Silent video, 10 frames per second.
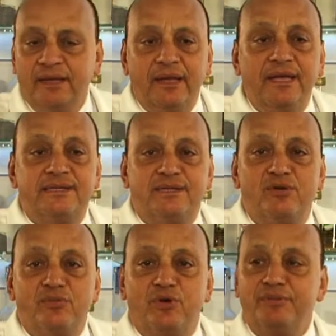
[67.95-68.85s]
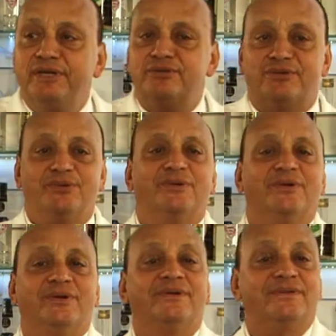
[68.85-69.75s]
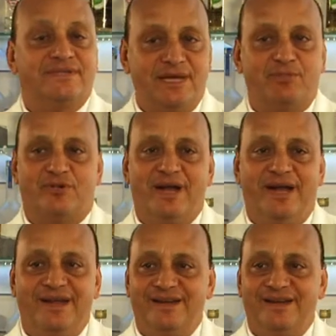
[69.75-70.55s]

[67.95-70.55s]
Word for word: Este é o momento sapucai.